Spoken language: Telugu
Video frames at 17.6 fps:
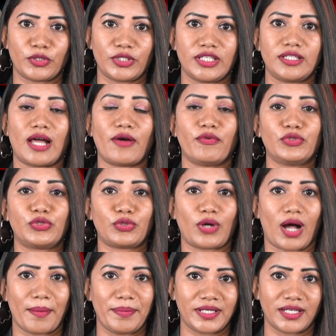మోదీ నవ్వుతూ
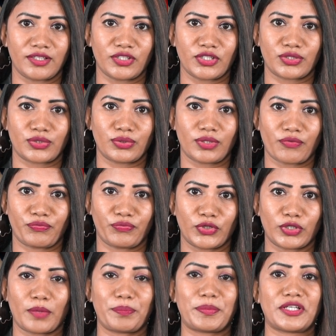అభినందిస్తున్న
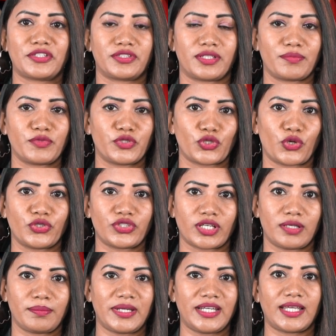ఫోటో ప్రస్తుతం
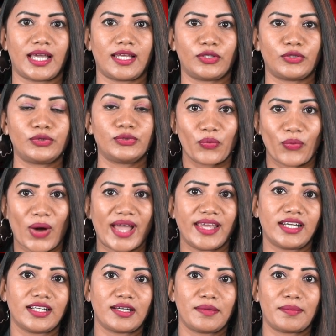సోషల్ మీడియాలో
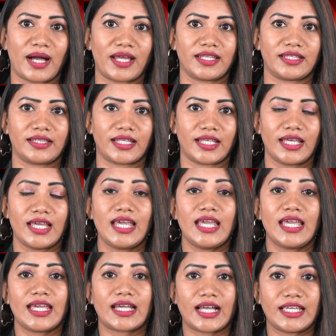వైరల్గా మారింది
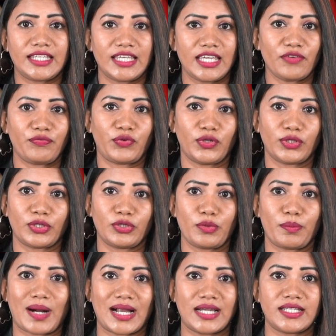ఇక ఈ
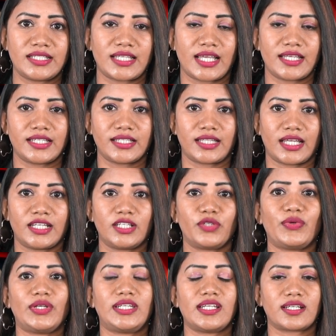ఫోటోను బండి సంజయ్ తన
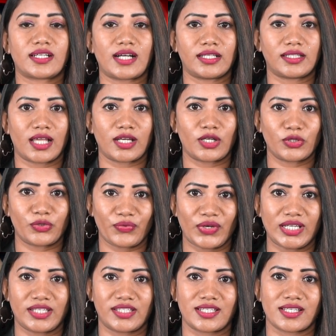ట్విట్టర్ ఖాతాలో
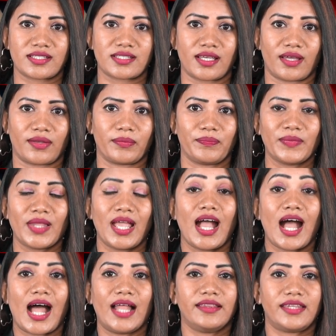ట్వీట్ చేశారు
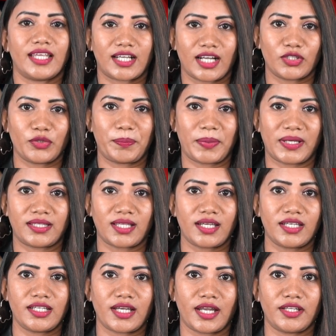అంతేకాదు
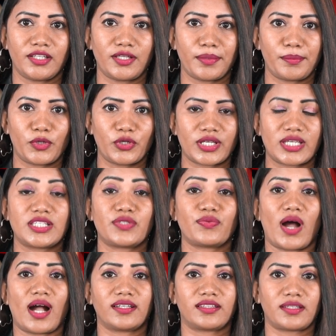ప్రధాని నరేంద్ర మోడీకి
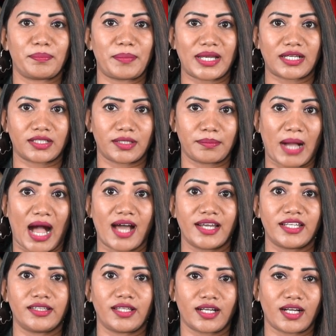స్వాగతం పలకడం
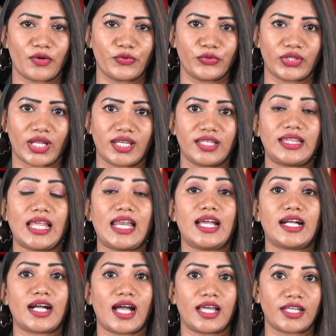ఆనందంగా ఉందని
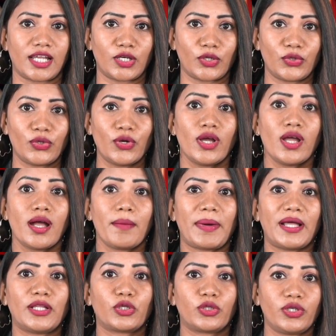తెలంగాణలో
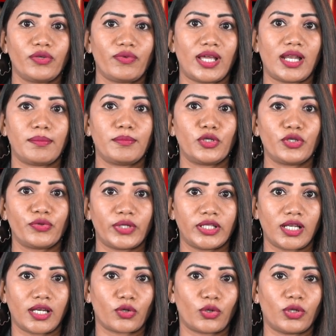పదకొండు వేల మూడు
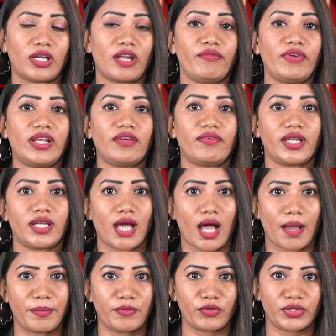వందల కోట్ల విలువైన
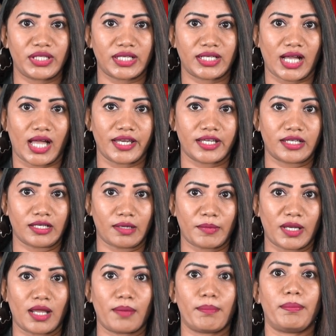అభివృద్ధి
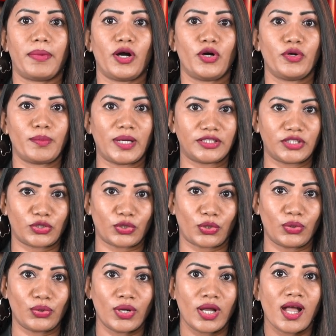కార్యక్రమాల
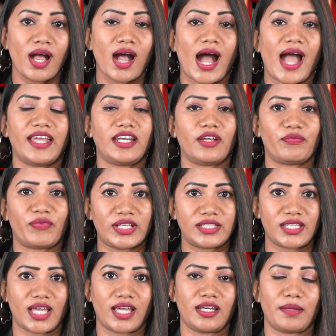బహుమతితో ఆయన
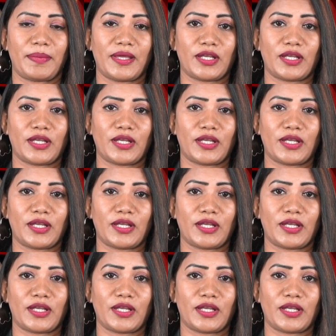వచ్చారని